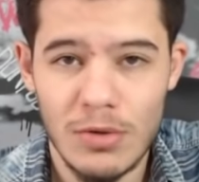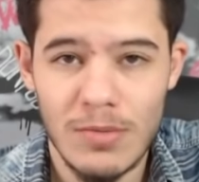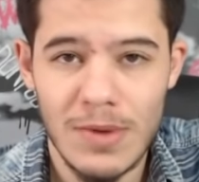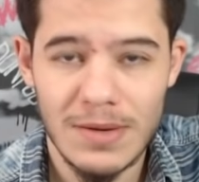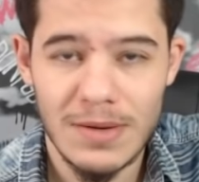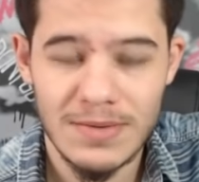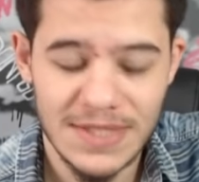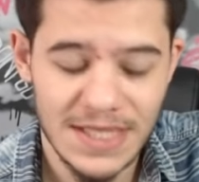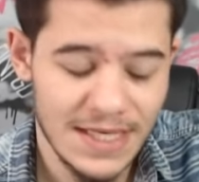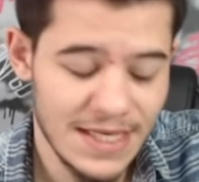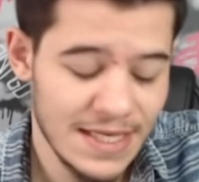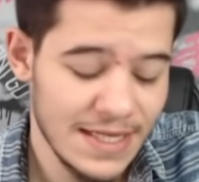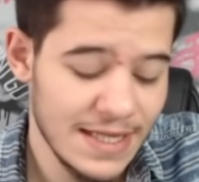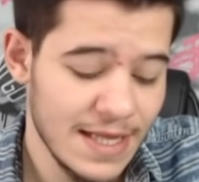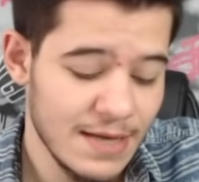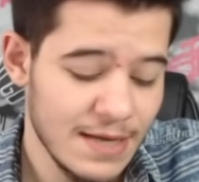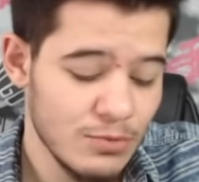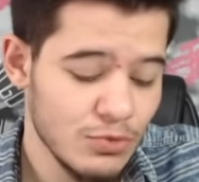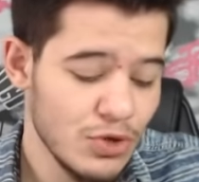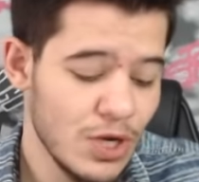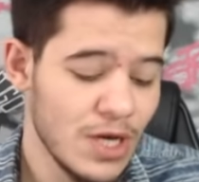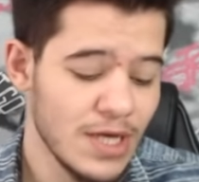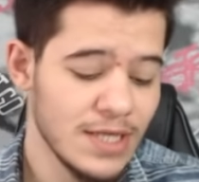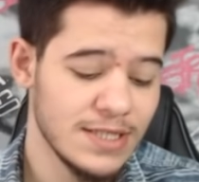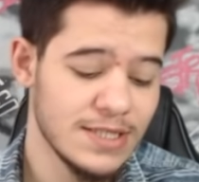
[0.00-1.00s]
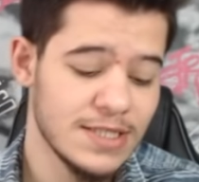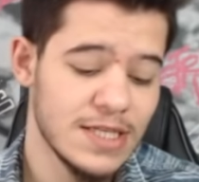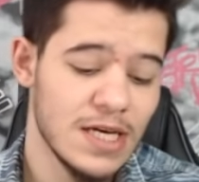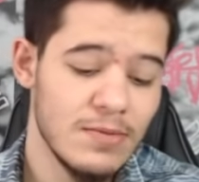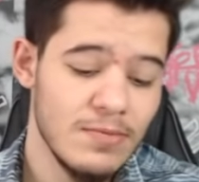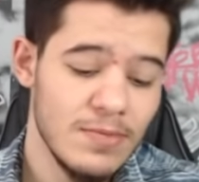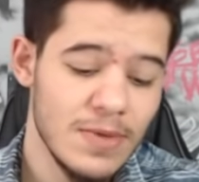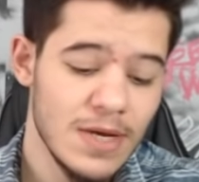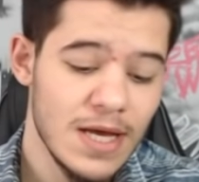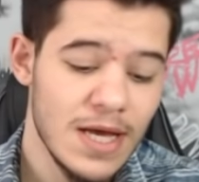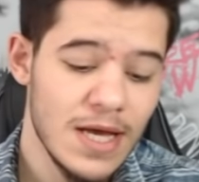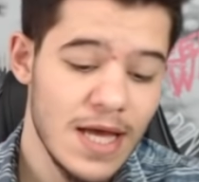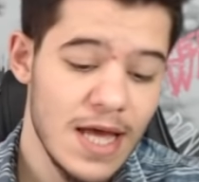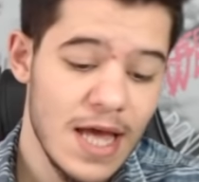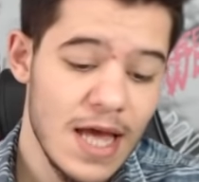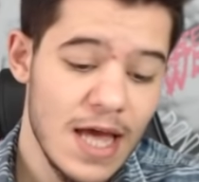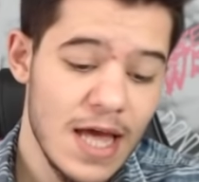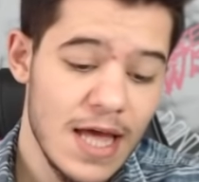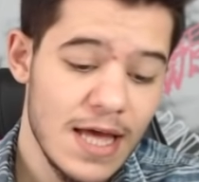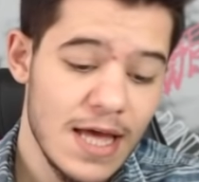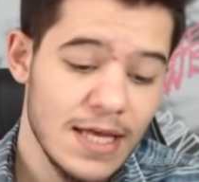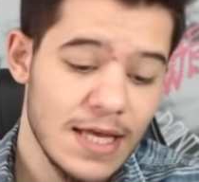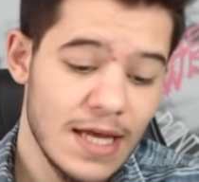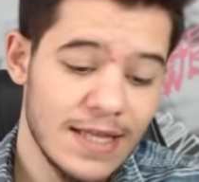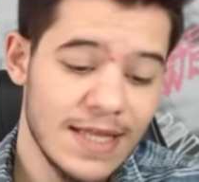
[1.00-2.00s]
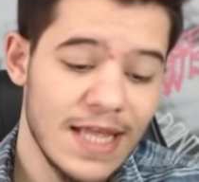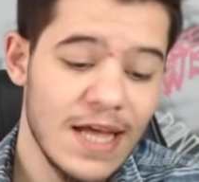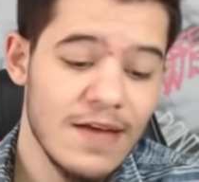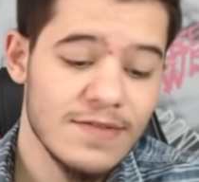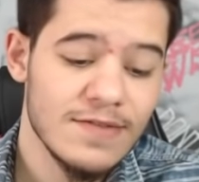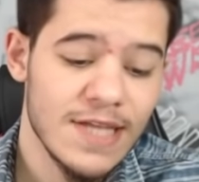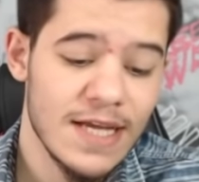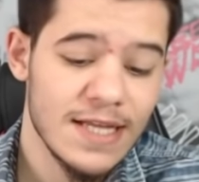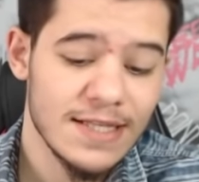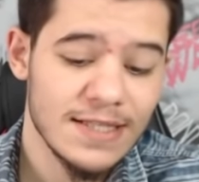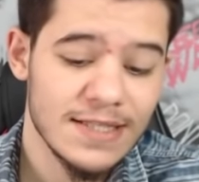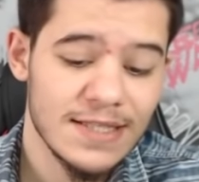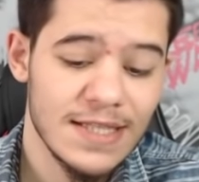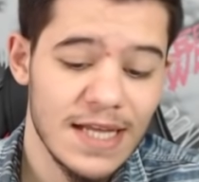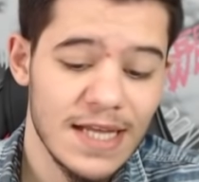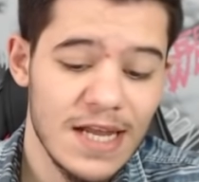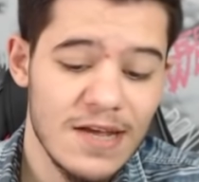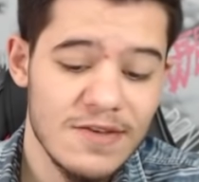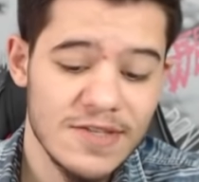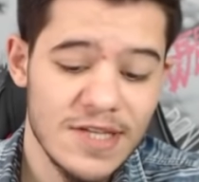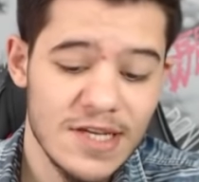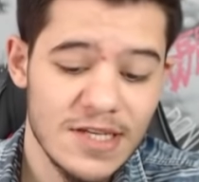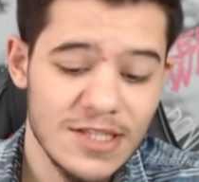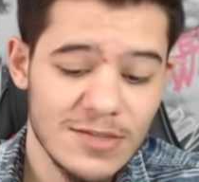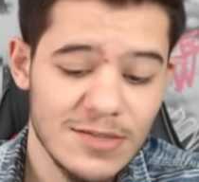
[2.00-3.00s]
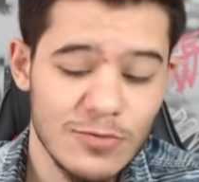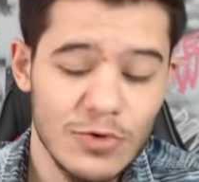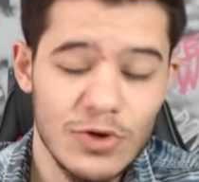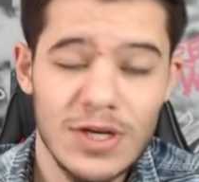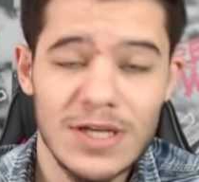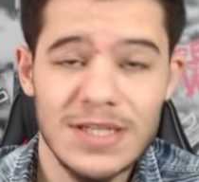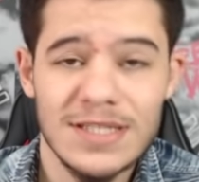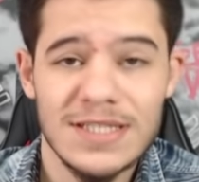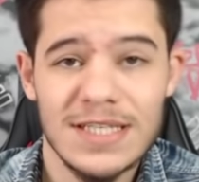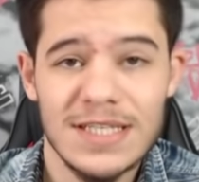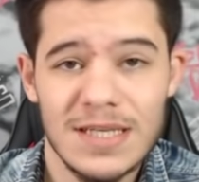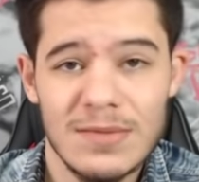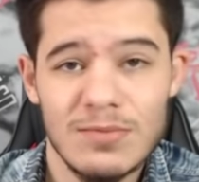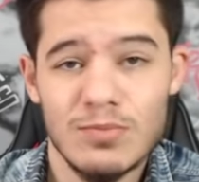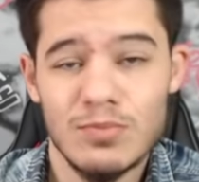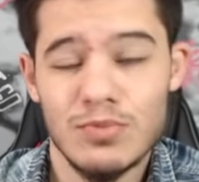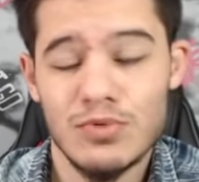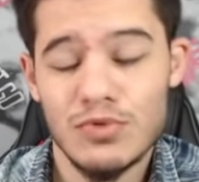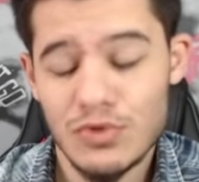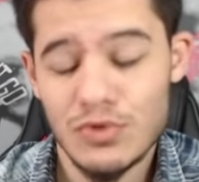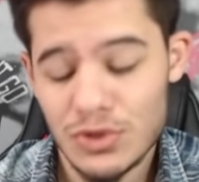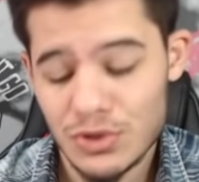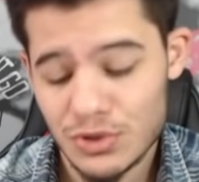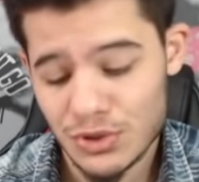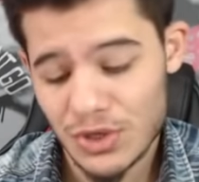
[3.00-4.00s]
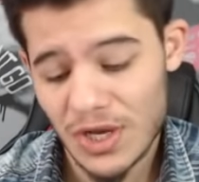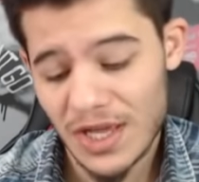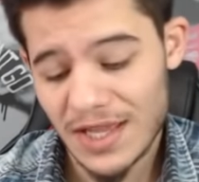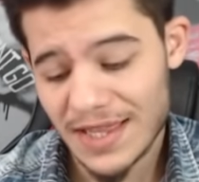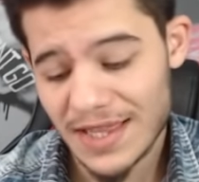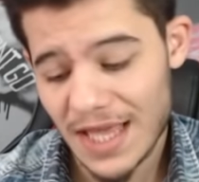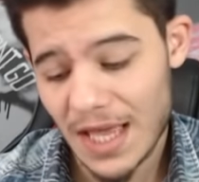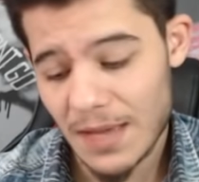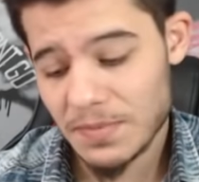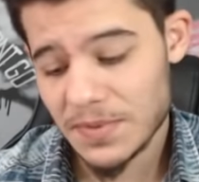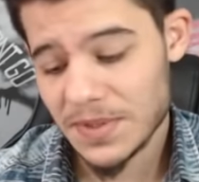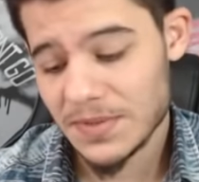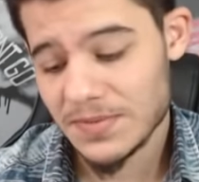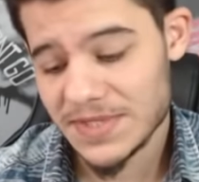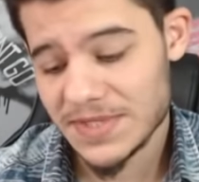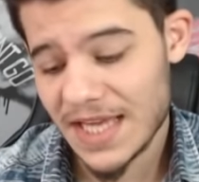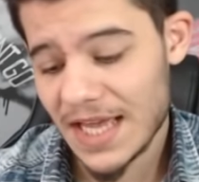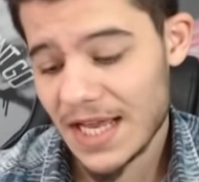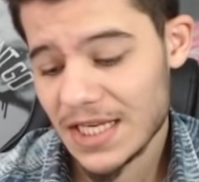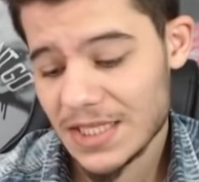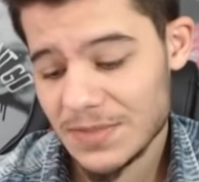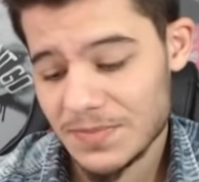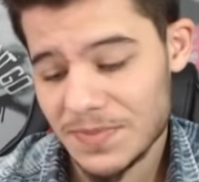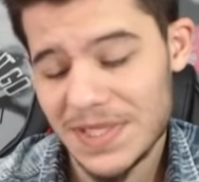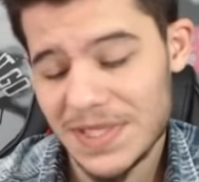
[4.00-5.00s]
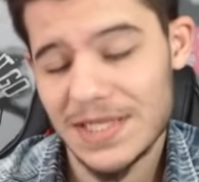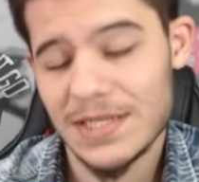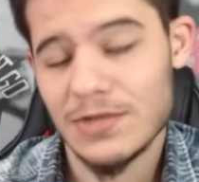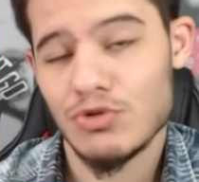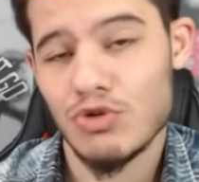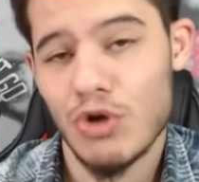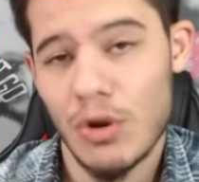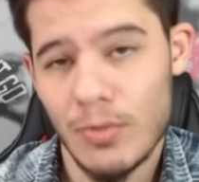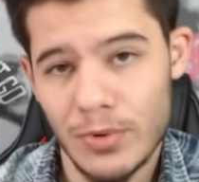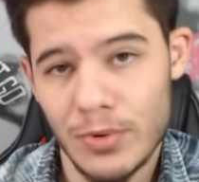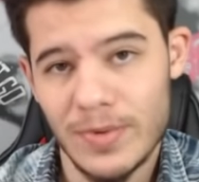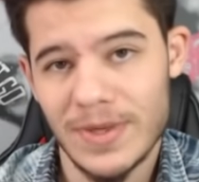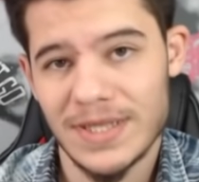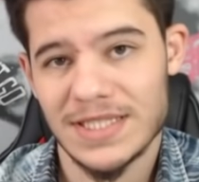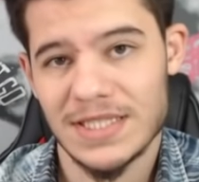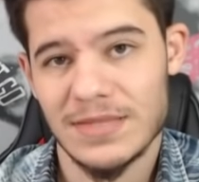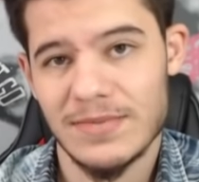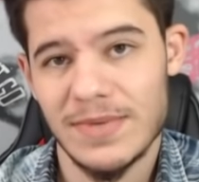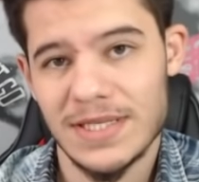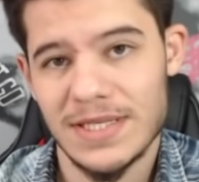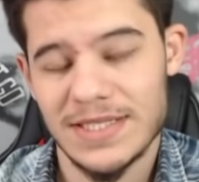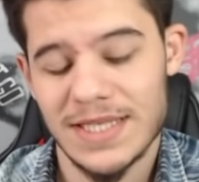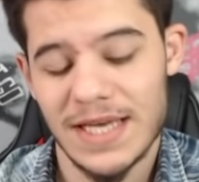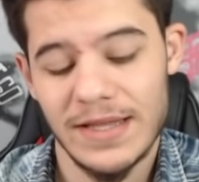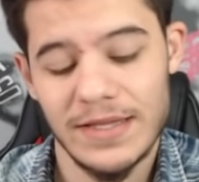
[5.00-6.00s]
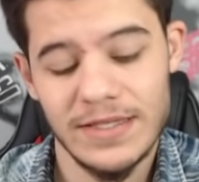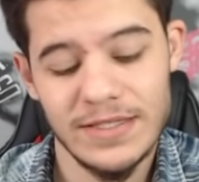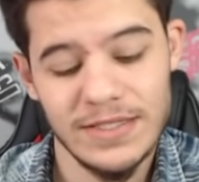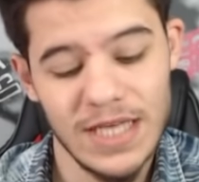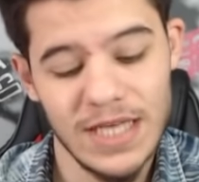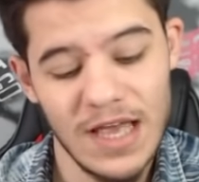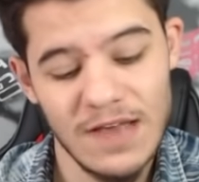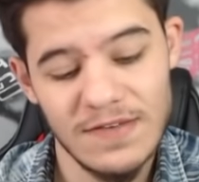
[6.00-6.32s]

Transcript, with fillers: normal bir şekilde. Bunu açacağım. Ya dev sandıktan efsane çıkma oranı zaten bu şu anda yaptığım challenge bildiğin topuma sığman challenge.